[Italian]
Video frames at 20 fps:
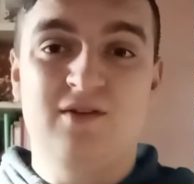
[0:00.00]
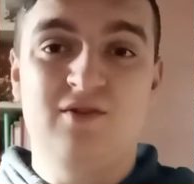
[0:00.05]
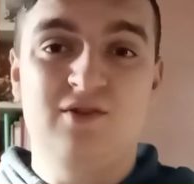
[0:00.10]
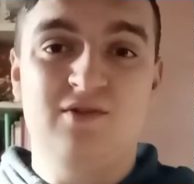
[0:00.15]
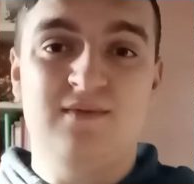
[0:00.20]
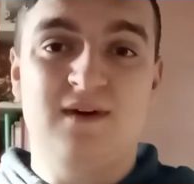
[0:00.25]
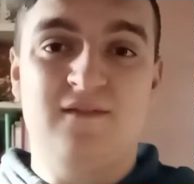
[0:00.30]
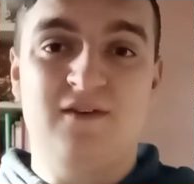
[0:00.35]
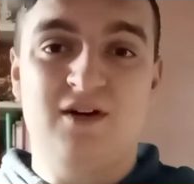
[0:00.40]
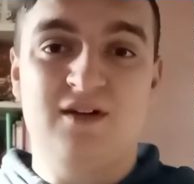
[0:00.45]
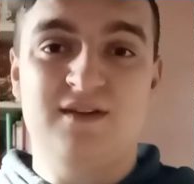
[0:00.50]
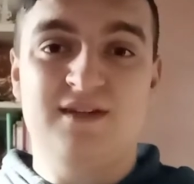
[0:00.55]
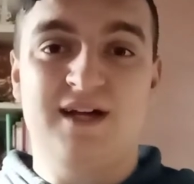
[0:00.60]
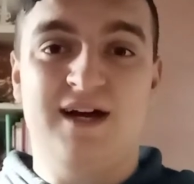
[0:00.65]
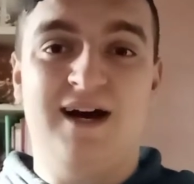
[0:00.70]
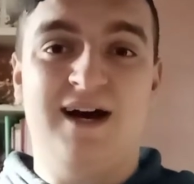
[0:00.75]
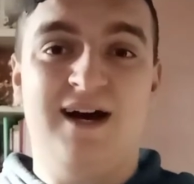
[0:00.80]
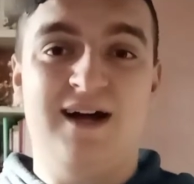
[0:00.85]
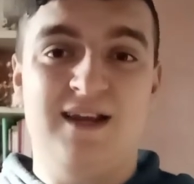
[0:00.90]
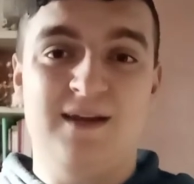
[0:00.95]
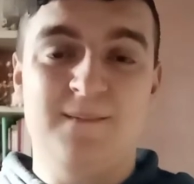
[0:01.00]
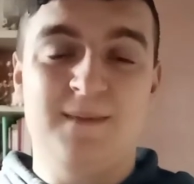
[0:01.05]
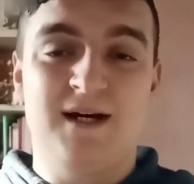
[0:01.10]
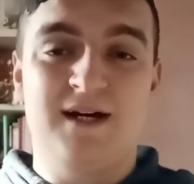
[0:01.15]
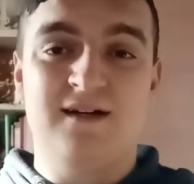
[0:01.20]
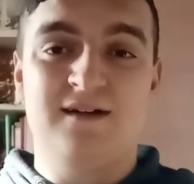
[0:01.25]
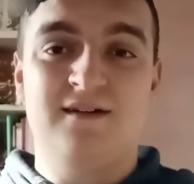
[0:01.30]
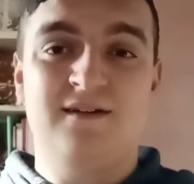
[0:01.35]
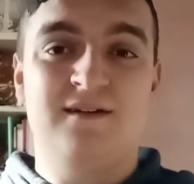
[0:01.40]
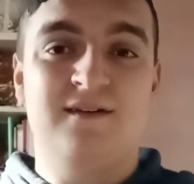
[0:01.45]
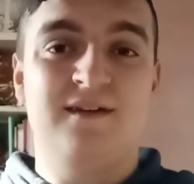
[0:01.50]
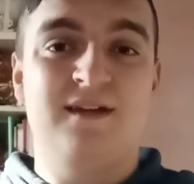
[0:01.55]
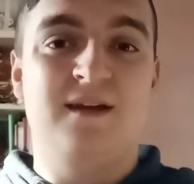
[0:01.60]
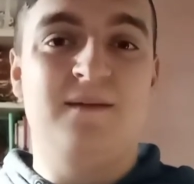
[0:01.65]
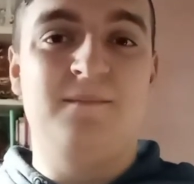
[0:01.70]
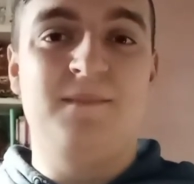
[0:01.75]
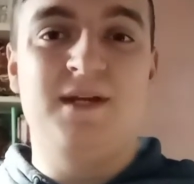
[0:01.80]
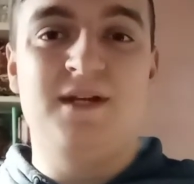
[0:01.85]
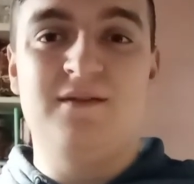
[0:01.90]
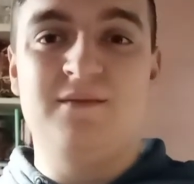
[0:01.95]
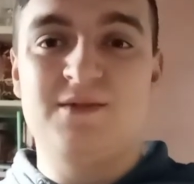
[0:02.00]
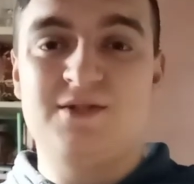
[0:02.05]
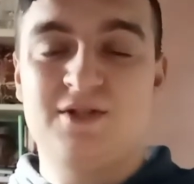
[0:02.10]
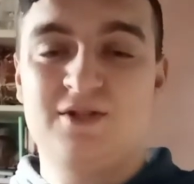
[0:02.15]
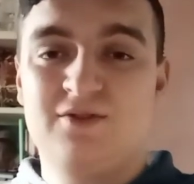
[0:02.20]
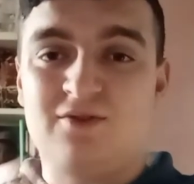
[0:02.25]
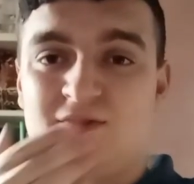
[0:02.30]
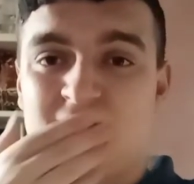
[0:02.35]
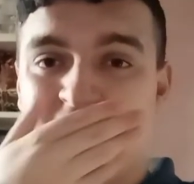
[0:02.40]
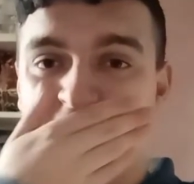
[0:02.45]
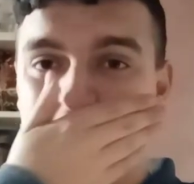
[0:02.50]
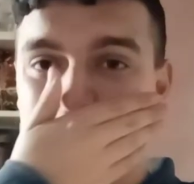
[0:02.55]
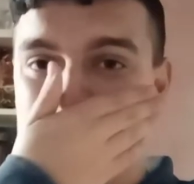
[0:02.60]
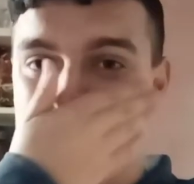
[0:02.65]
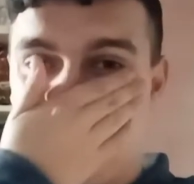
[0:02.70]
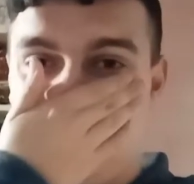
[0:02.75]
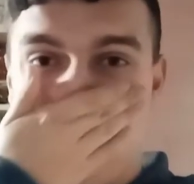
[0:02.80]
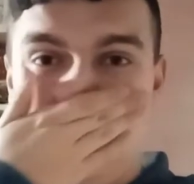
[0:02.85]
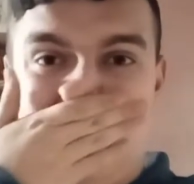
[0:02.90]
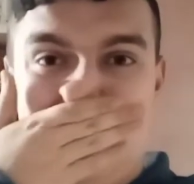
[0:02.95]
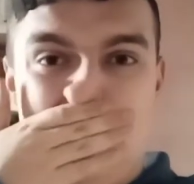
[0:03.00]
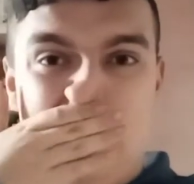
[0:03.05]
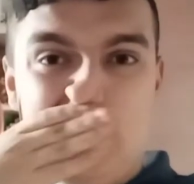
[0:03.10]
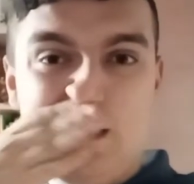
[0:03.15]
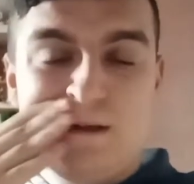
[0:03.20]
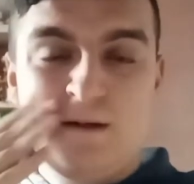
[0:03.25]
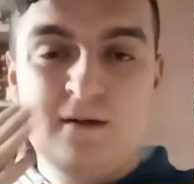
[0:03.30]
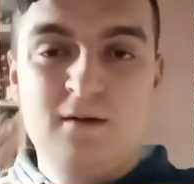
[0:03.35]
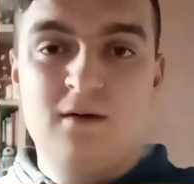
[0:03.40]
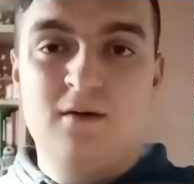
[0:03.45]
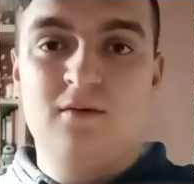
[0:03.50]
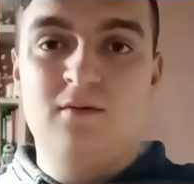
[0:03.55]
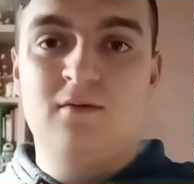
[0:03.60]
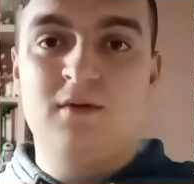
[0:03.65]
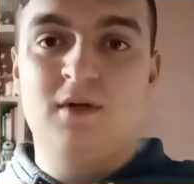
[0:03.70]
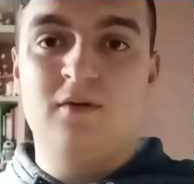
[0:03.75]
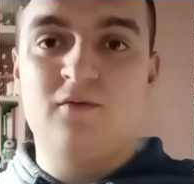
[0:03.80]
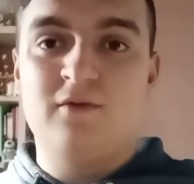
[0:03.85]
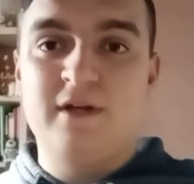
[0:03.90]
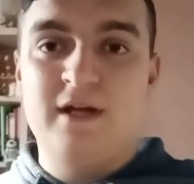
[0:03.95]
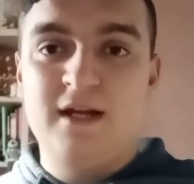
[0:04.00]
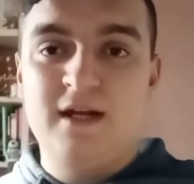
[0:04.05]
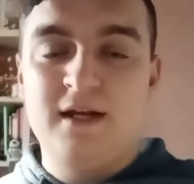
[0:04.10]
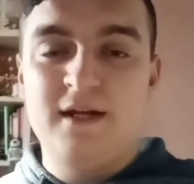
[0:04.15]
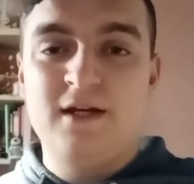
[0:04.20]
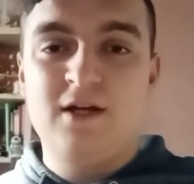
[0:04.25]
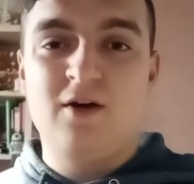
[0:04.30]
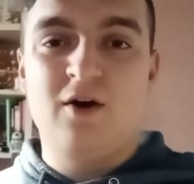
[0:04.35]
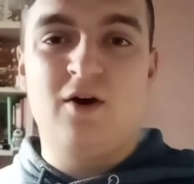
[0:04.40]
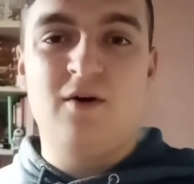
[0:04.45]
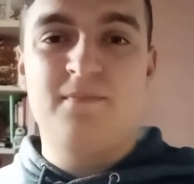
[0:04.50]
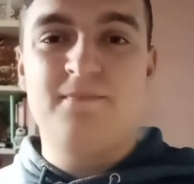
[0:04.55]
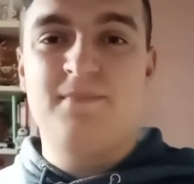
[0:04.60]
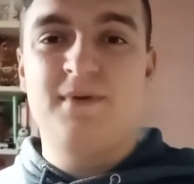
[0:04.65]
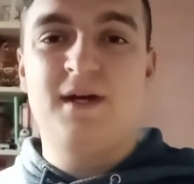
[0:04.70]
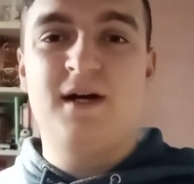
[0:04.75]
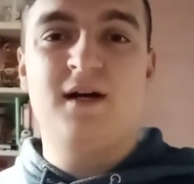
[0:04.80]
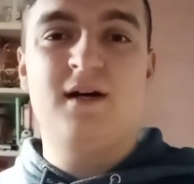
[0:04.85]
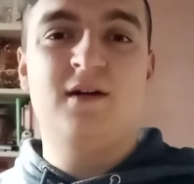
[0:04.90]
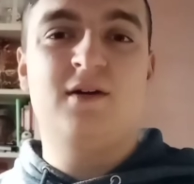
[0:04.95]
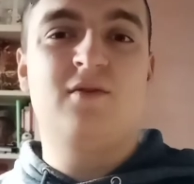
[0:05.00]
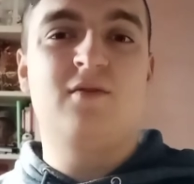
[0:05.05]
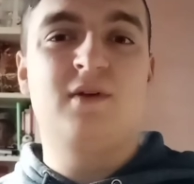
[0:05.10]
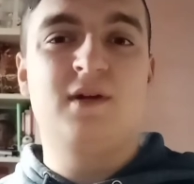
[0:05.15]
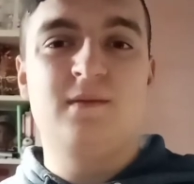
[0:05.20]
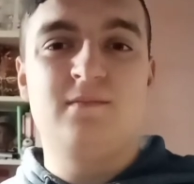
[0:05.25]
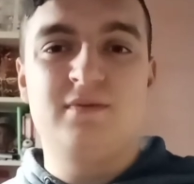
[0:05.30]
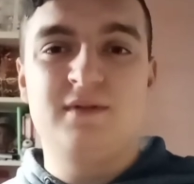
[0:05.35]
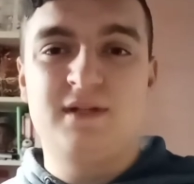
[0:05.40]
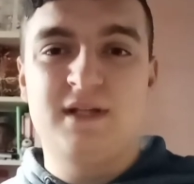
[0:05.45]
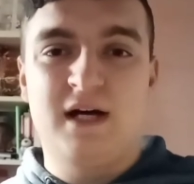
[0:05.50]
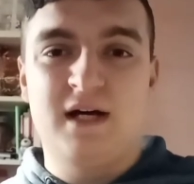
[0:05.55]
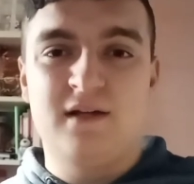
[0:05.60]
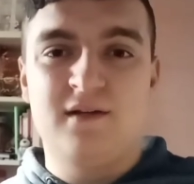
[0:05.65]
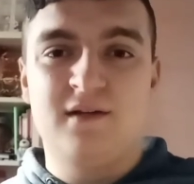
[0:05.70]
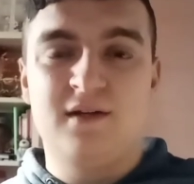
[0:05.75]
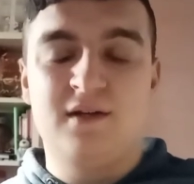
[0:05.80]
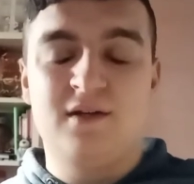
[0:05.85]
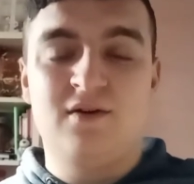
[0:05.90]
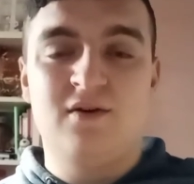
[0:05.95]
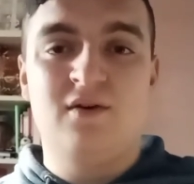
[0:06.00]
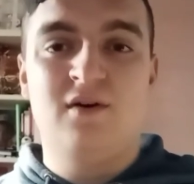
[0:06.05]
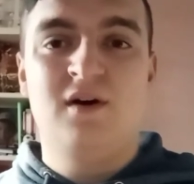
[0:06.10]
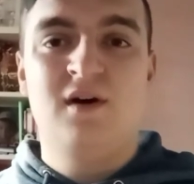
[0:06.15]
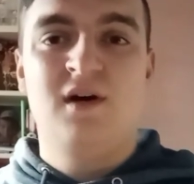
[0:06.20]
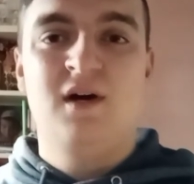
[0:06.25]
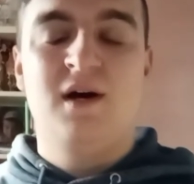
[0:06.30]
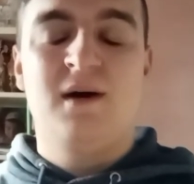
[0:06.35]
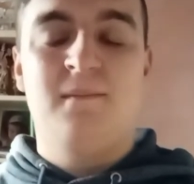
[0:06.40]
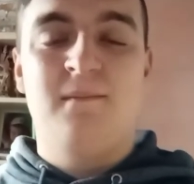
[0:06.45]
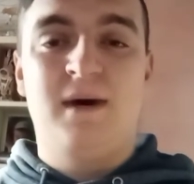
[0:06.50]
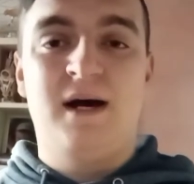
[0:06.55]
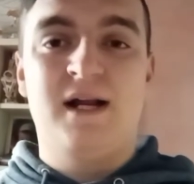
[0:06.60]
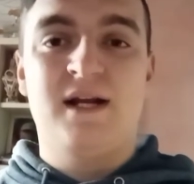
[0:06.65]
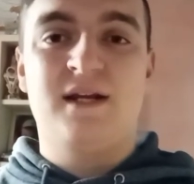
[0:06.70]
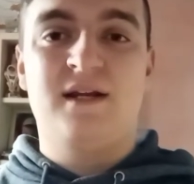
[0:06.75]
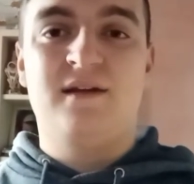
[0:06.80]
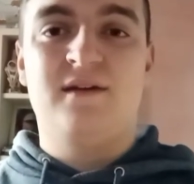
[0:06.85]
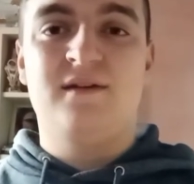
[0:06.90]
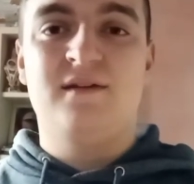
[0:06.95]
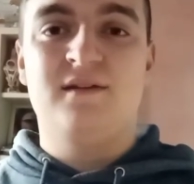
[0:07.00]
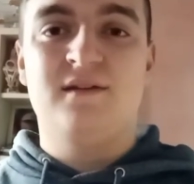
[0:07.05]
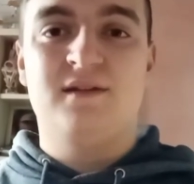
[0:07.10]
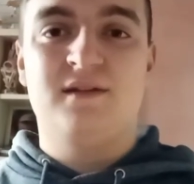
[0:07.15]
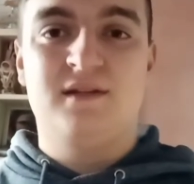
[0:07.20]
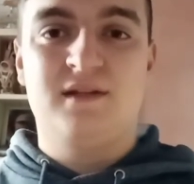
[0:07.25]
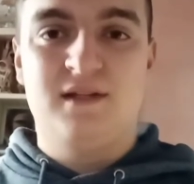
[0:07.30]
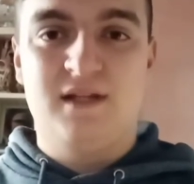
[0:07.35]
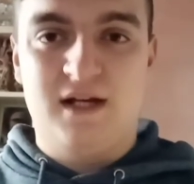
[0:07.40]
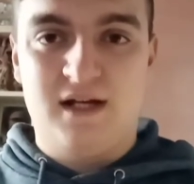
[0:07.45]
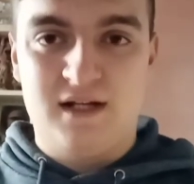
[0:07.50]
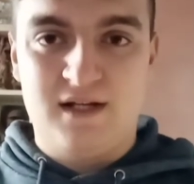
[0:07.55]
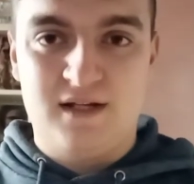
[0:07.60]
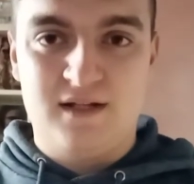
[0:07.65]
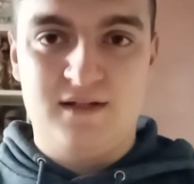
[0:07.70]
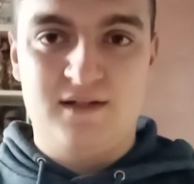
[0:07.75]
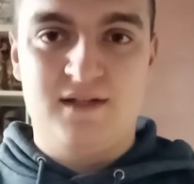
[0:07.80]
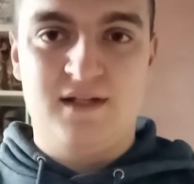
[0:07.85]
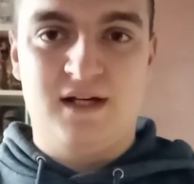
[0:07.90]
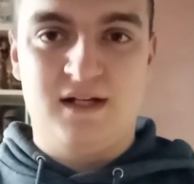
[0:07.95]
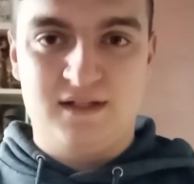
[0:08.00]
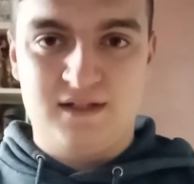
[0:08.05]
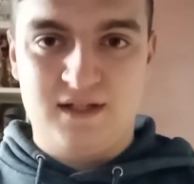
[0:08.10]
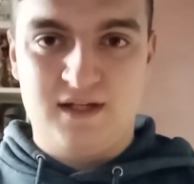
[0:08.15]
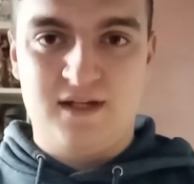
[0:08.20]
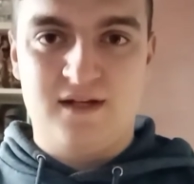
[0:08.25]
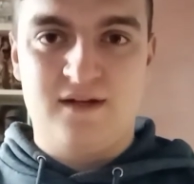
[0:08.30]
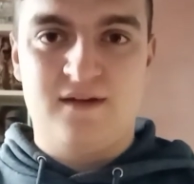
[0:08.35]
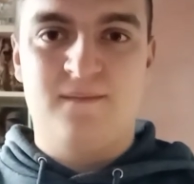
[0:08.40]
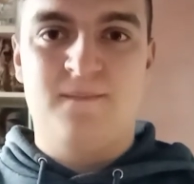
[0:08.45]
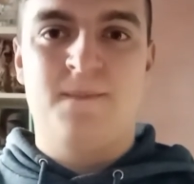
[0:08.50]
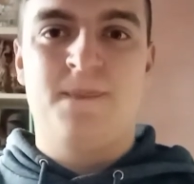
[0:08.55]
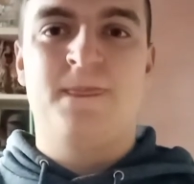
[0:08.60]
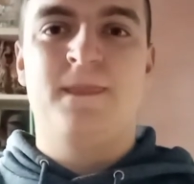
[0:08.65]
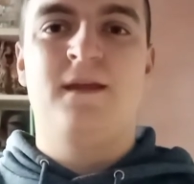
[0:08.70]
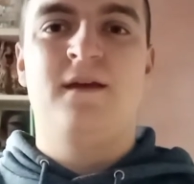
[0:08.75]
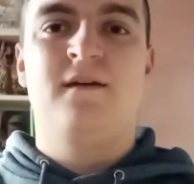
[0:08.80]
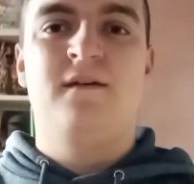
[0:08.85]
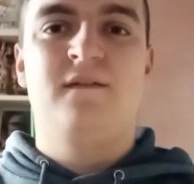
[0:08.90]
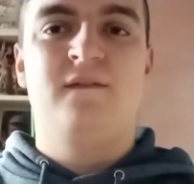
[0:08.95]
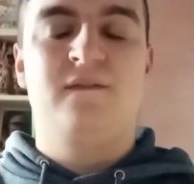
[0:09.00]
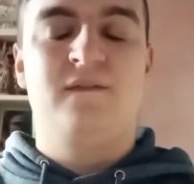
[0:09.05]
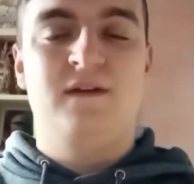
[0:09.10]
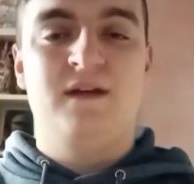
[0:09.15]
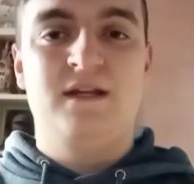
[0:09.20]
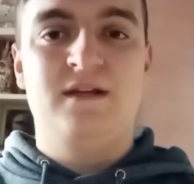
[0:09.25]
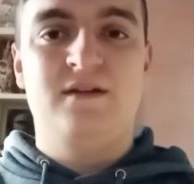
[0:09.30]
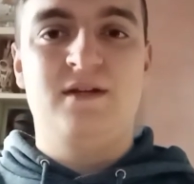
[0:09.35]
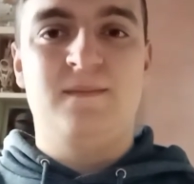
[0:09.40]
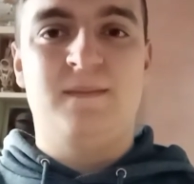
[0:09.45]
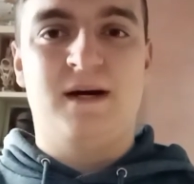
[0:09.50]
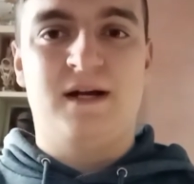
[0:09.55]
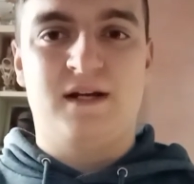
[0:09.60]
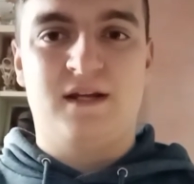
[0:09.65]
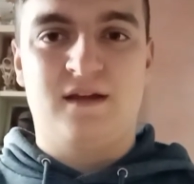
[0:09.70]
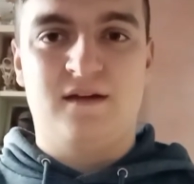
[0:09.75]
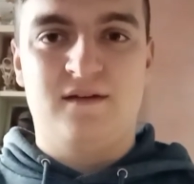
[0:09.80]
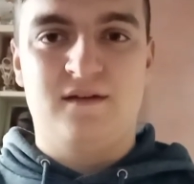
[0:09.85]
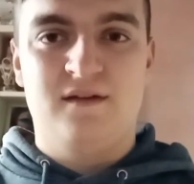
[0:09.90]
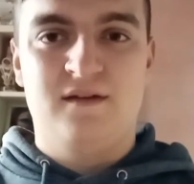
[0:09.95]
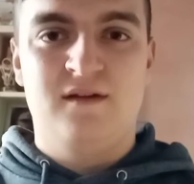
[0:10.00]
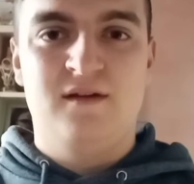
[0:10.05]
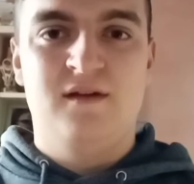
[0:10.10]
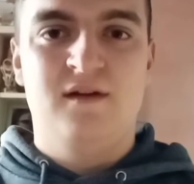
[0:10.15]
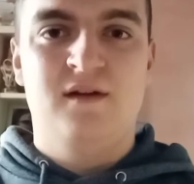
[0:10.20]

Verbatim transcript: l'ultima volta a Le Mans nel 1980 con un Auselli in coppia con il britannico Mark Tatker, figlio di Margaret,